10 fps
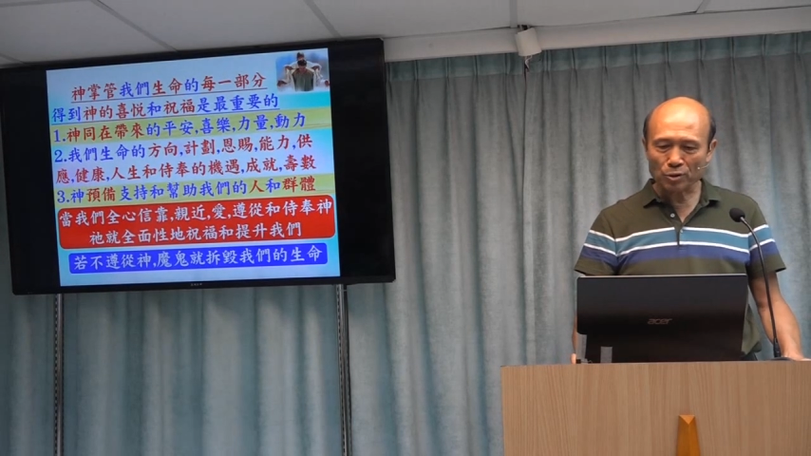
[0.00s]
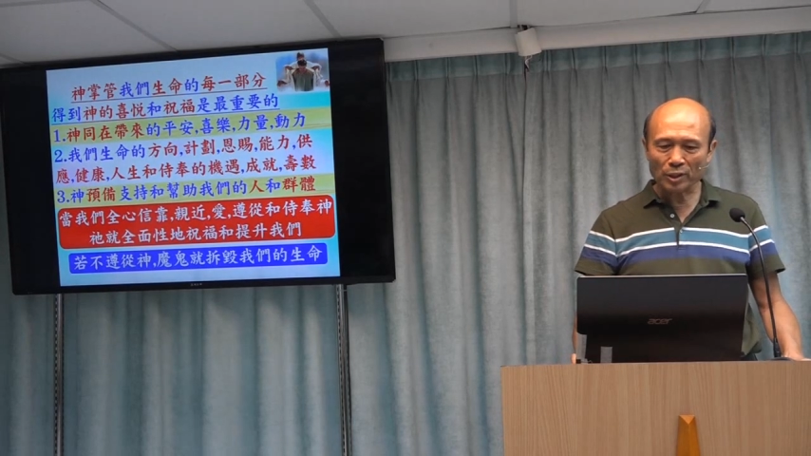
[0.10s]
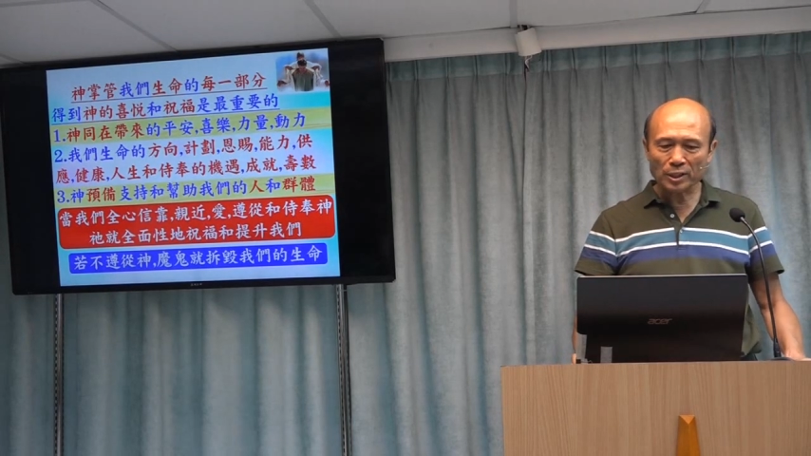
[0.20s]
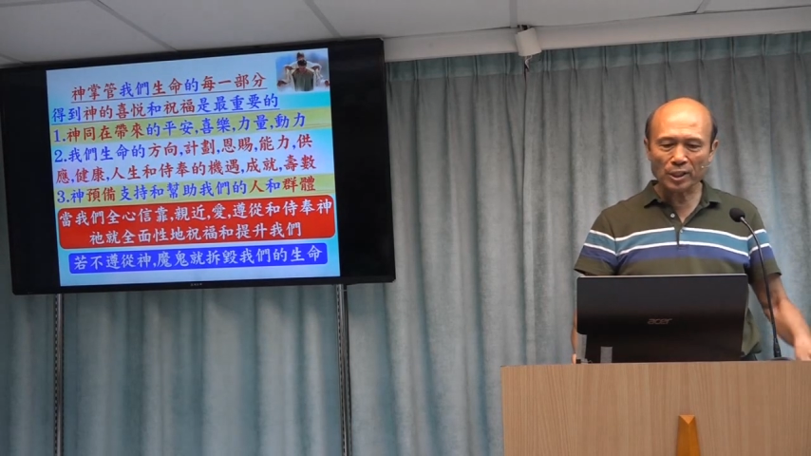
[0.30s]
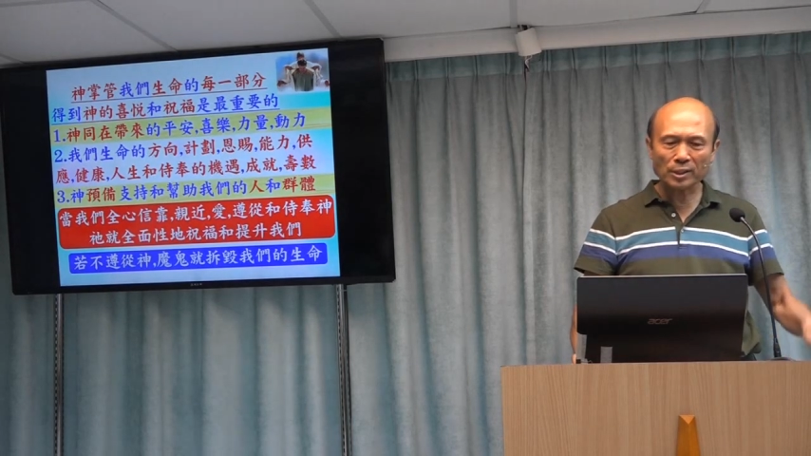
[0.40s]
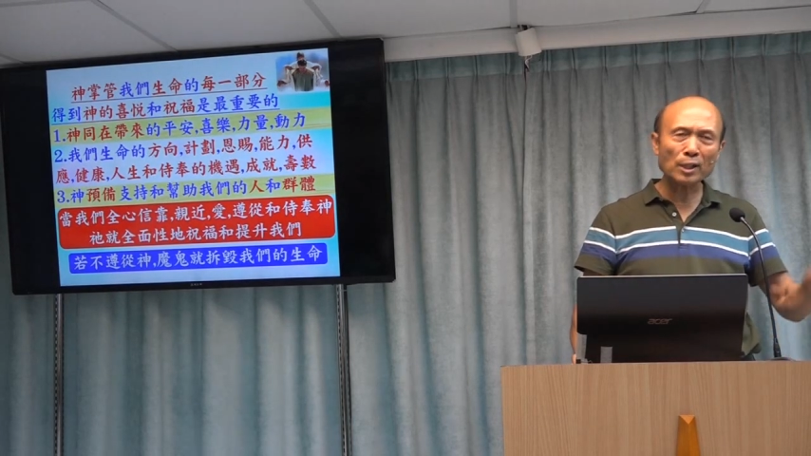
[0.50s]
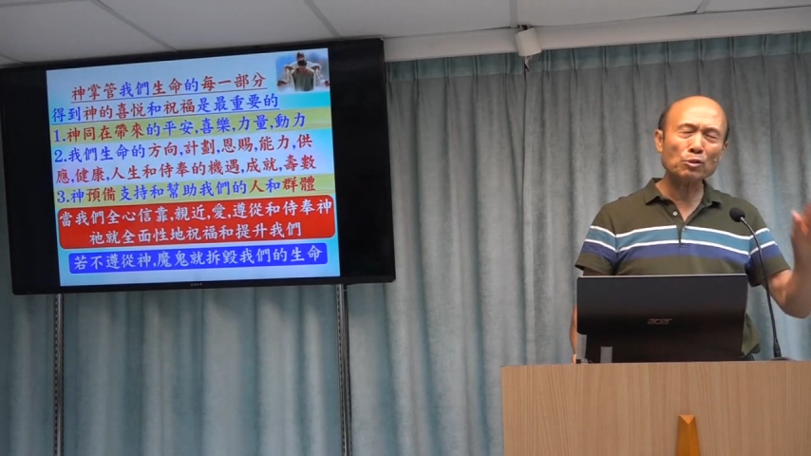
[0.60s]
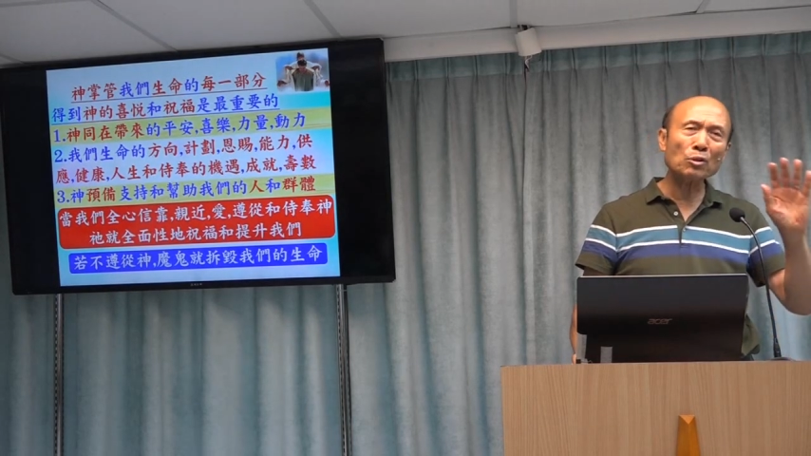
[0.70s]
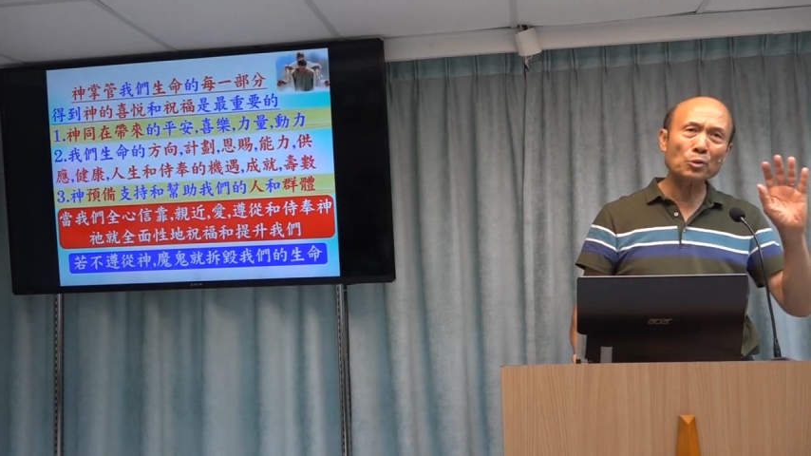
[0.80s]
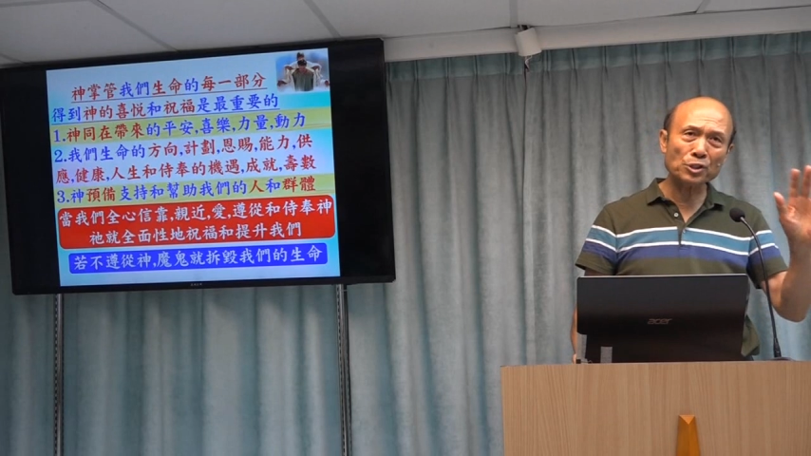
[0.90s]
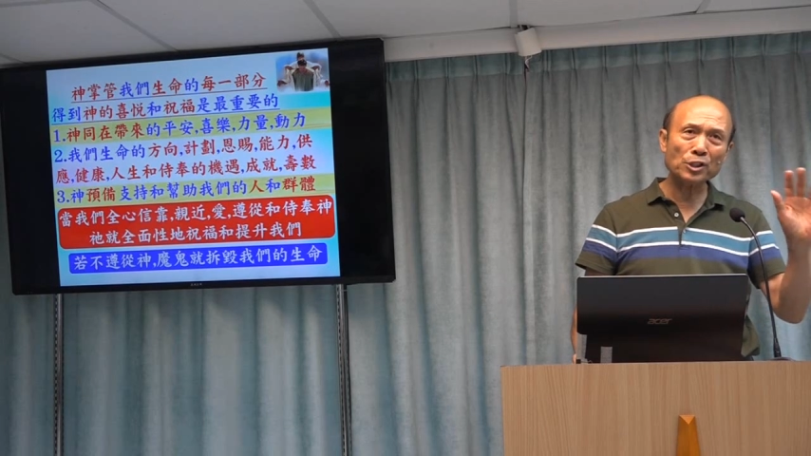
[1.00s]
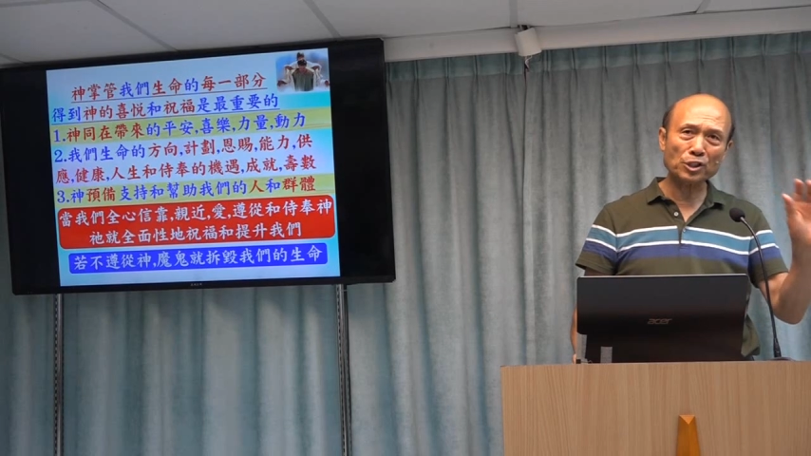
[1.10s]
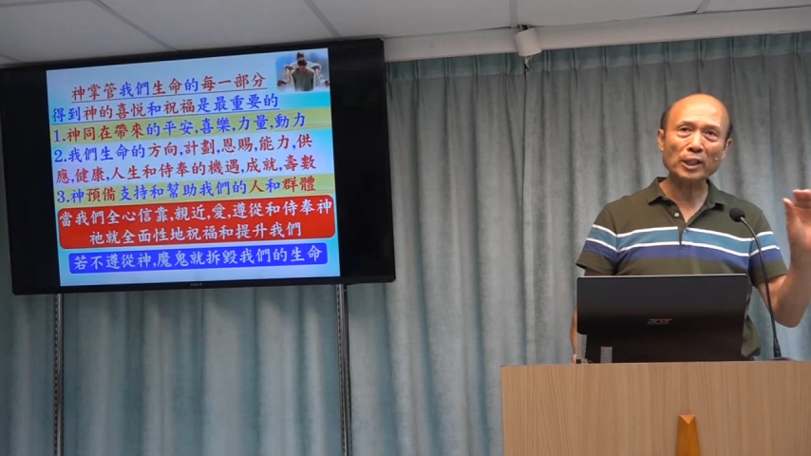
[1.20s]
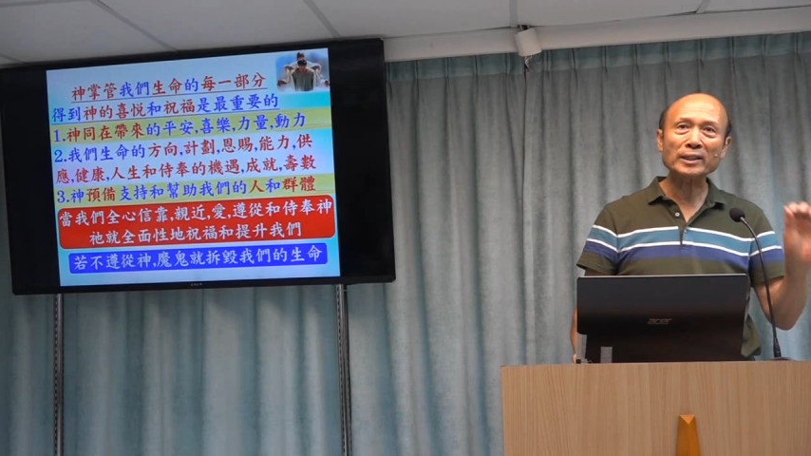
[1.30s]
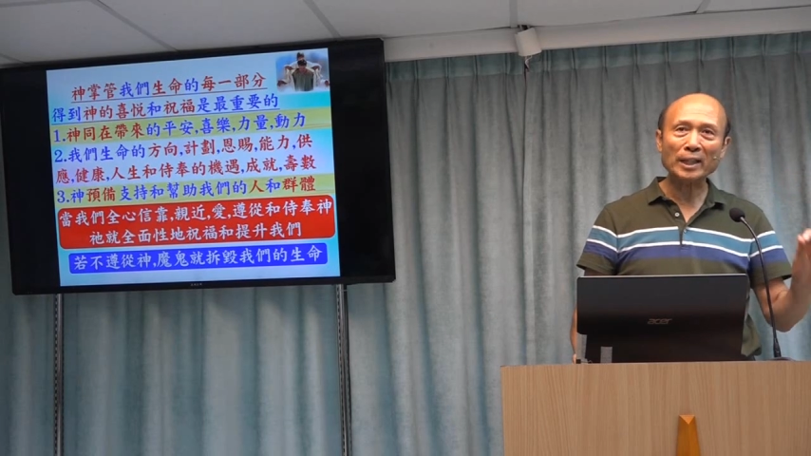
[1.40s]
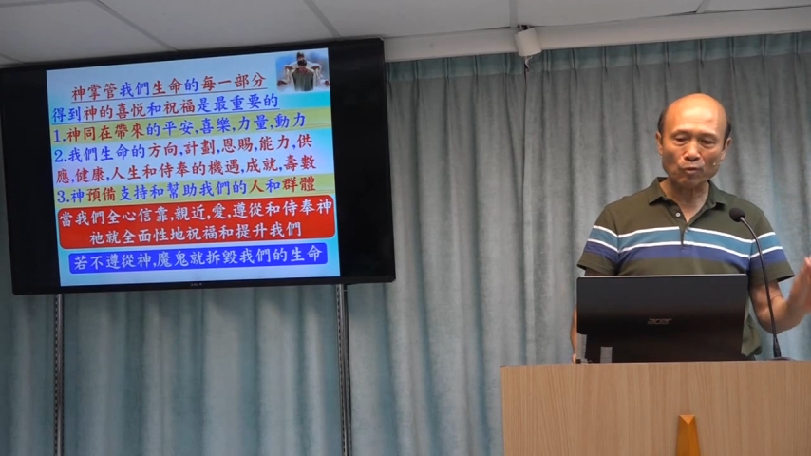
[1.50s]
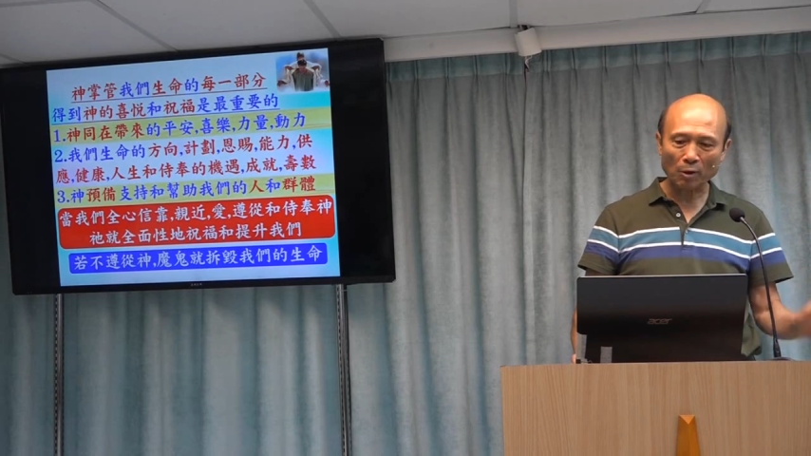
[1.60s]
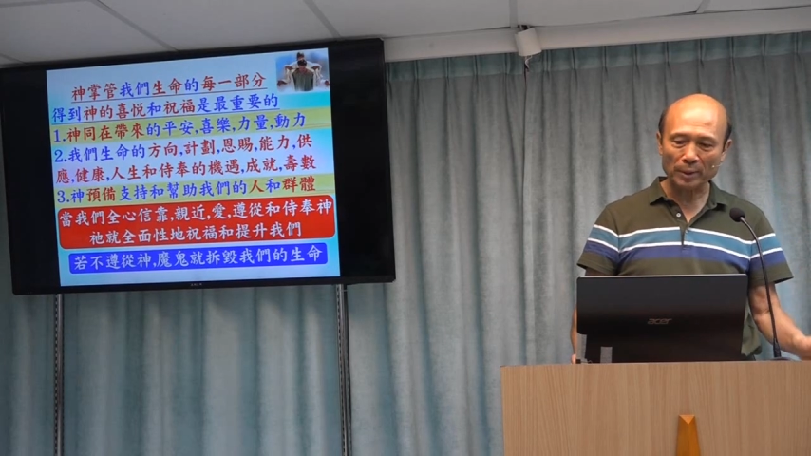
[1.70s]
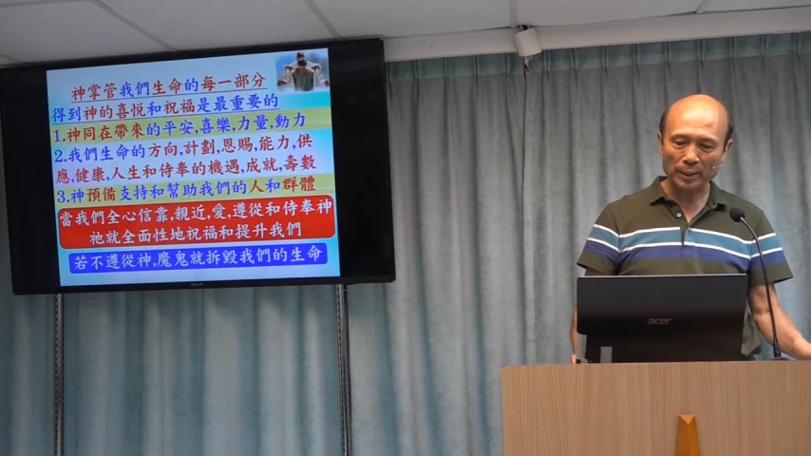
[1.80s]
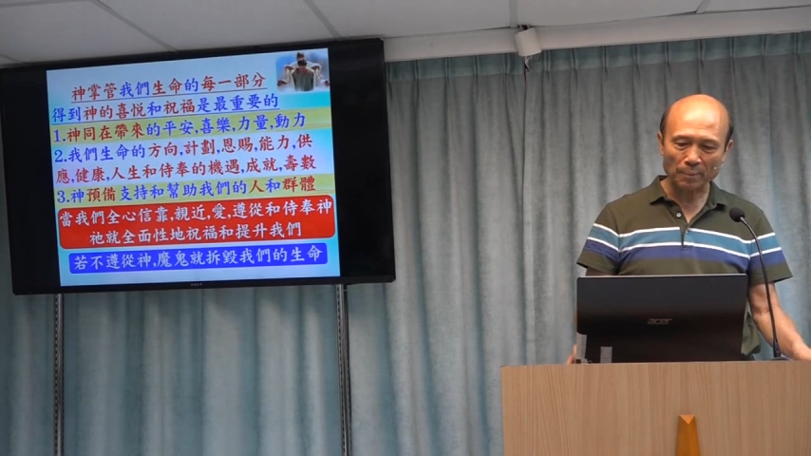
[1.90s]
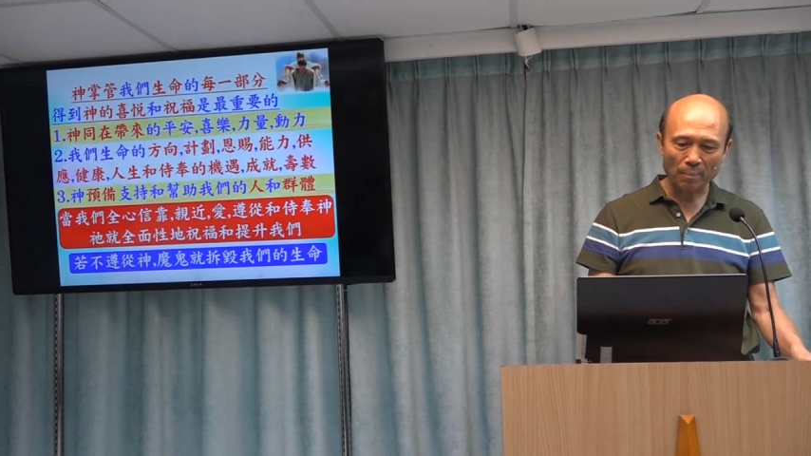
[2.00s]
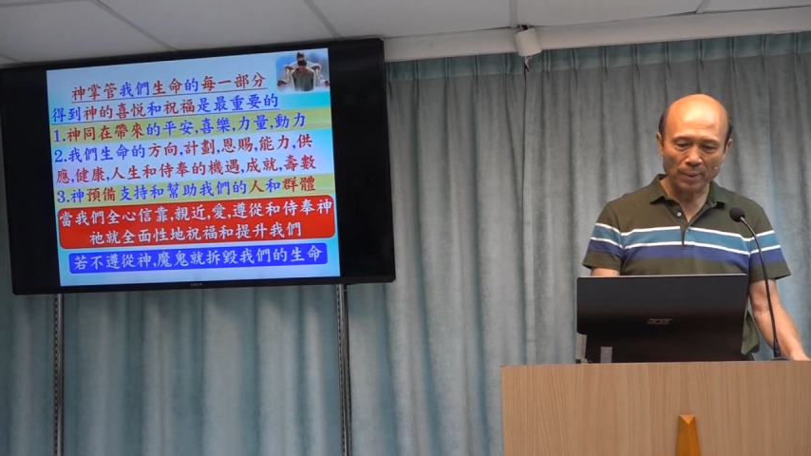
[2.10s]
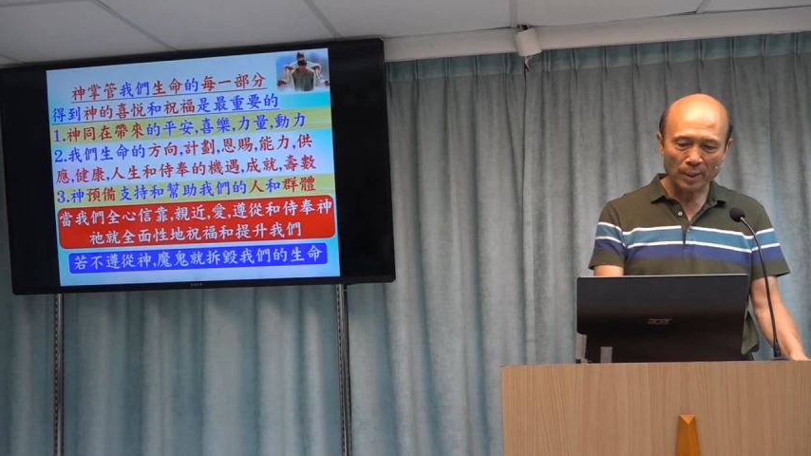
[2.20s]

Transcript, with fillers: 所以这些都是神给我们的。